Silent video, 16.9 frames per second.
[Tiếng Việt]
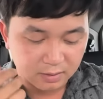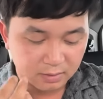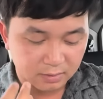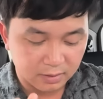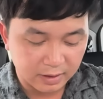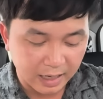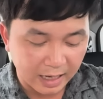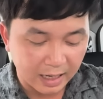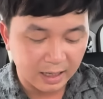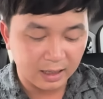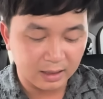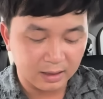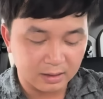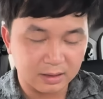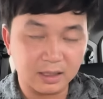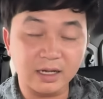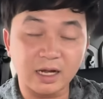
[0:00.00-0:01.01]
giá
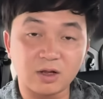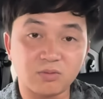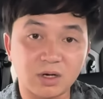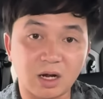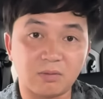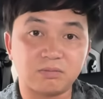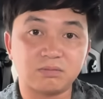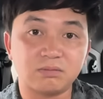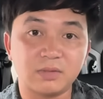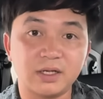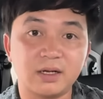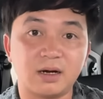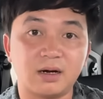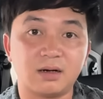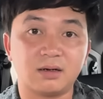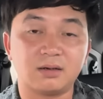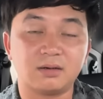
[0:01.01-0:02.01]
cái ngày chống độc bây
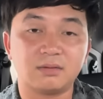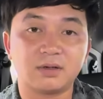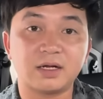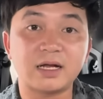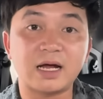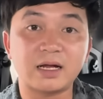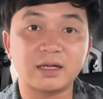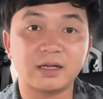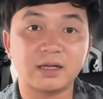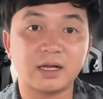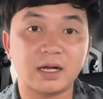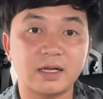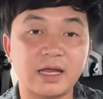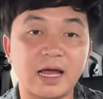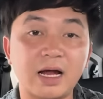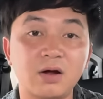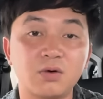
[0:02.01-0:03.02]
giờ cái giá
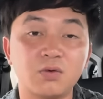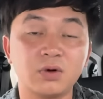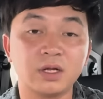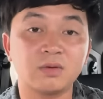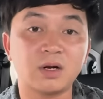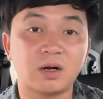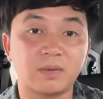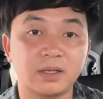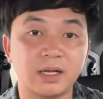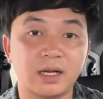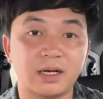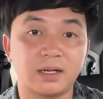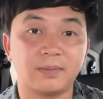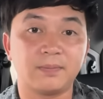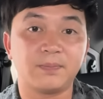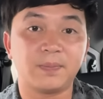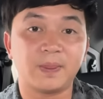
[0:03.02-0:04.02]
cái giá của ngày chống độc ở nhà
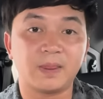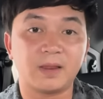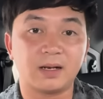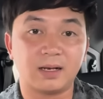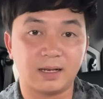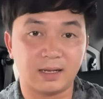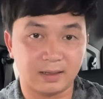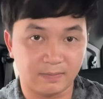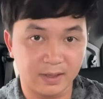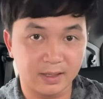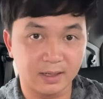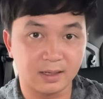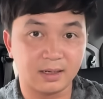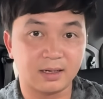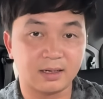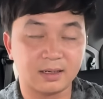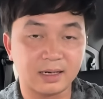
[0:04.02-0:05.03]
này là bây giờ
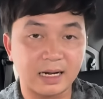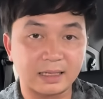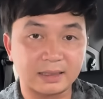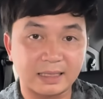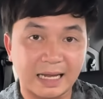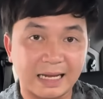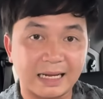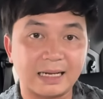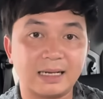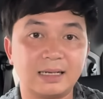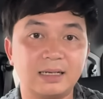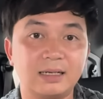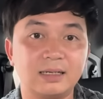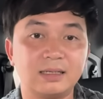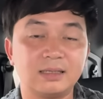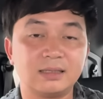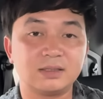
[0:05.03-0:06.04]
nó đang tăng
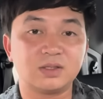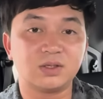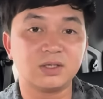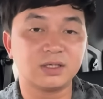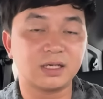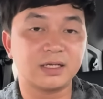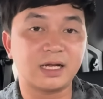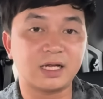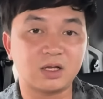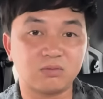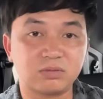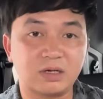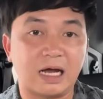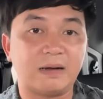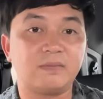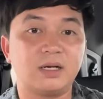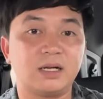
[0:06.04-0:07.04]
cho nên cả nhà thông
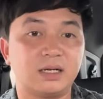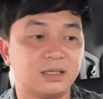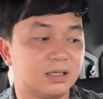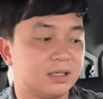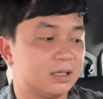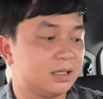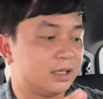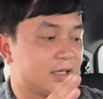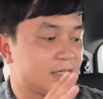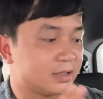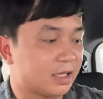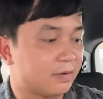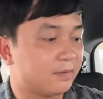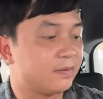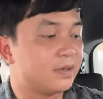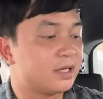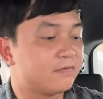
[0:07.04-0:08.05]
cảm là hiện
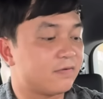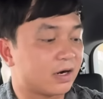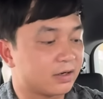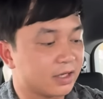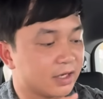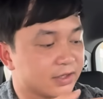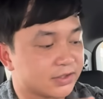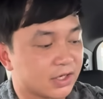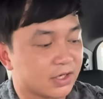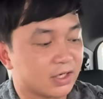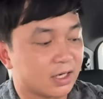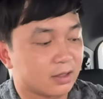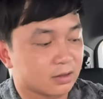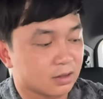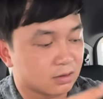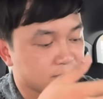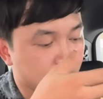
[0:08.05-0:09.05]
tại BBG vẫn duy trì là
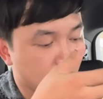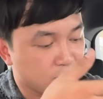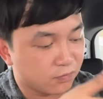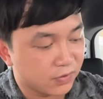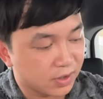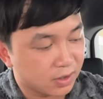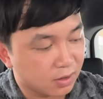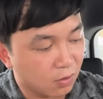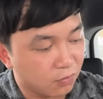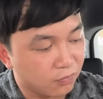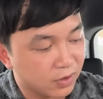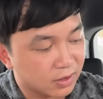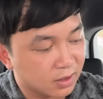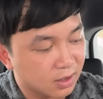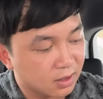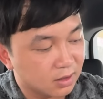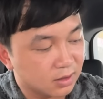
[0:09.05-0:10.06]
một viên hữu
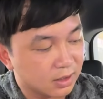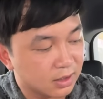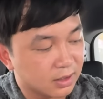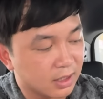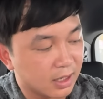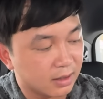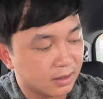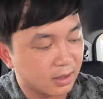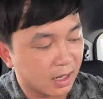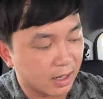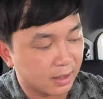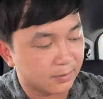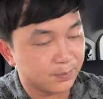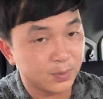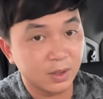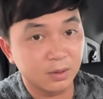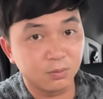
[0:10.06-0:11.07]
viên lớn như thế này
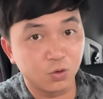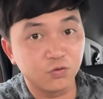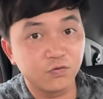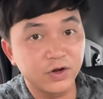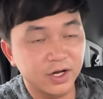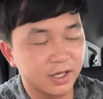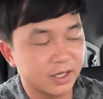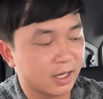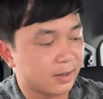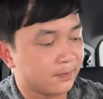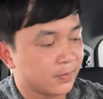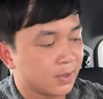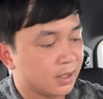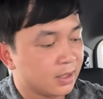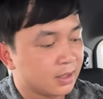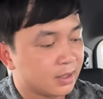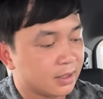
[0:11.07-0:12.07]
hữu viên ở nhà
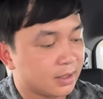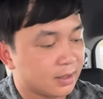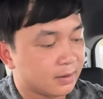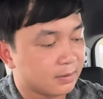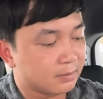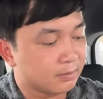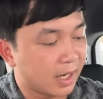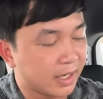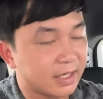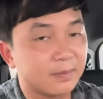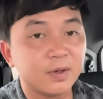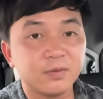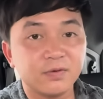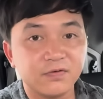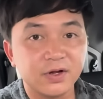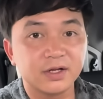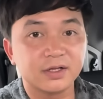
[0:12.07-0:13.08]
thì
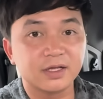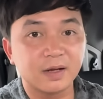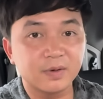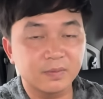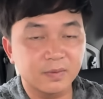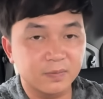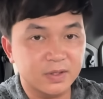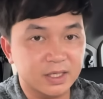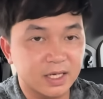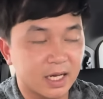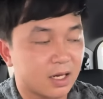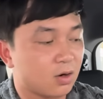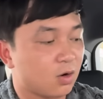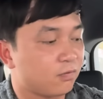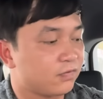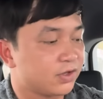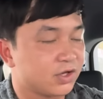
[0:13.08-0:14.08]
750 viên 850k
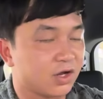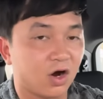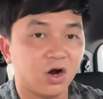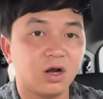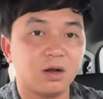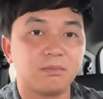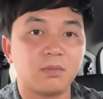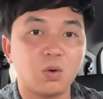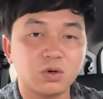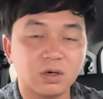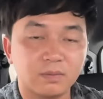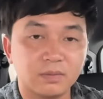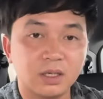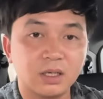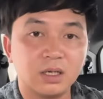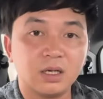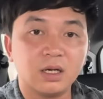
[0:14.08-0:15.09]
hộp viên nhỏ là
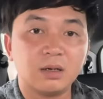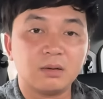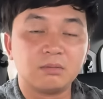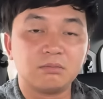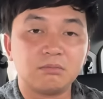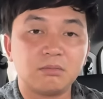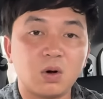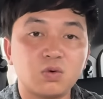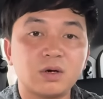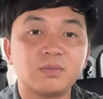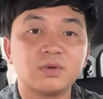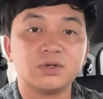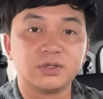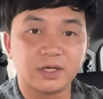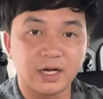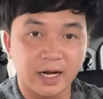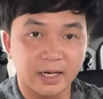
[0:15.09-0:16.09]
400
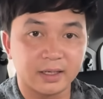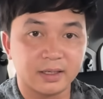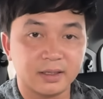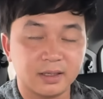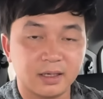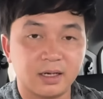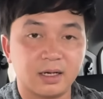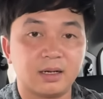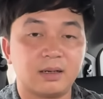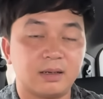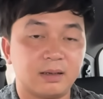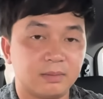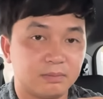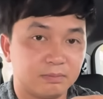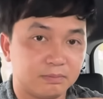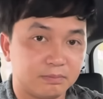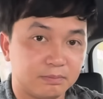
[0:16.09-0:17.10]
rưỡi ngàn à,
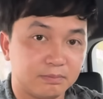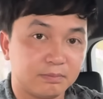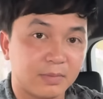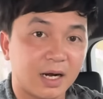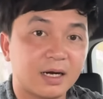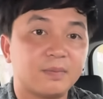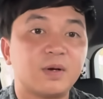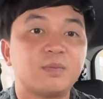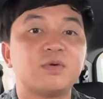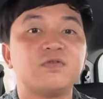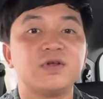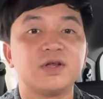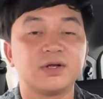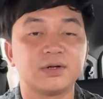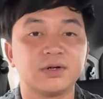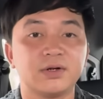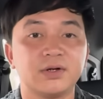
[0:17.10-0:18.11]
350
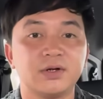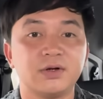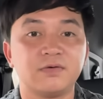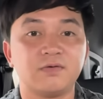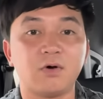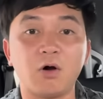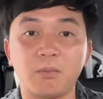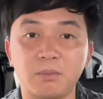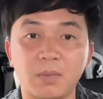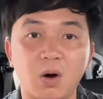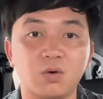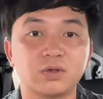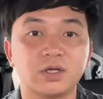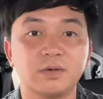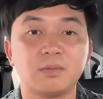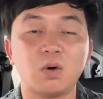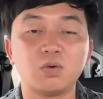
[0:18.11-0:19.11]
viên và hộp bột
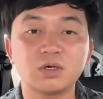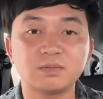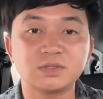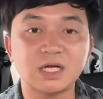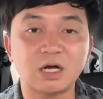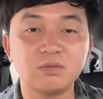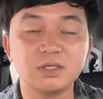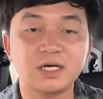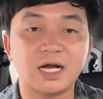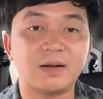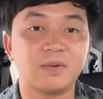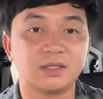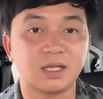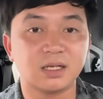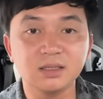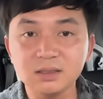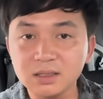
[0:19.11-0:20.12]
thì 460 gram là
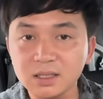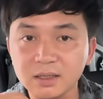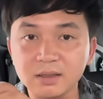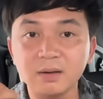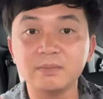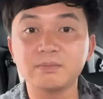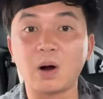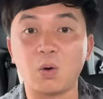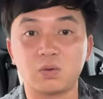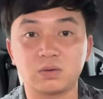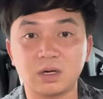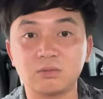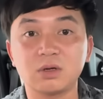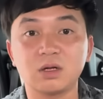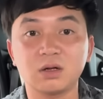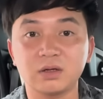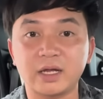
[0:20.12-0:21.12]
tính cái bột
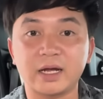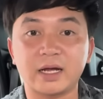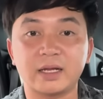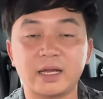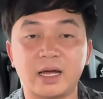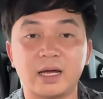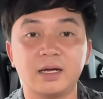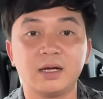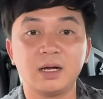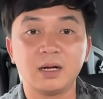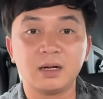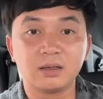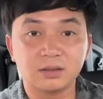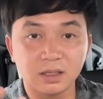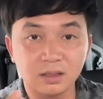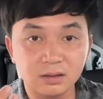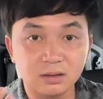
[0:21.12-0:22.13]
trong đó thôi nha cả nhà
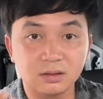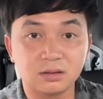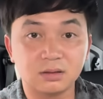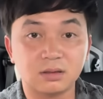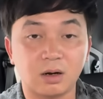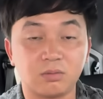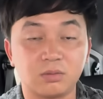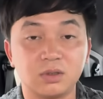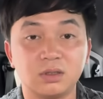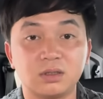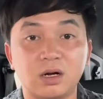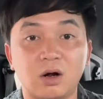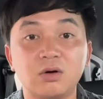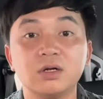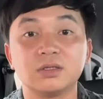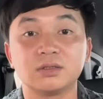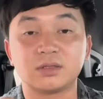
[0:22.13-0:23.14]
tính trọng lượng
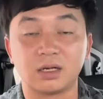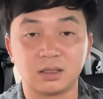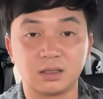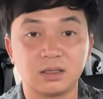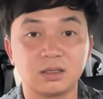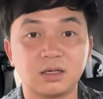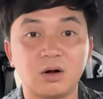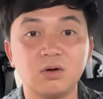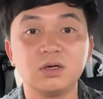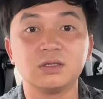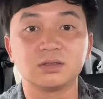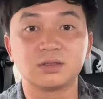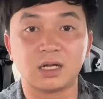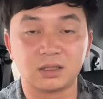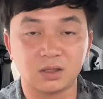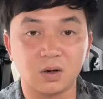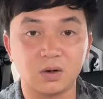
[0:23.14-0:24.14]
khẩu lượng tịnh khẩu lượng
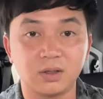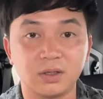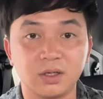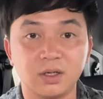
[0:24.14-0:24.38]
tịnh thôi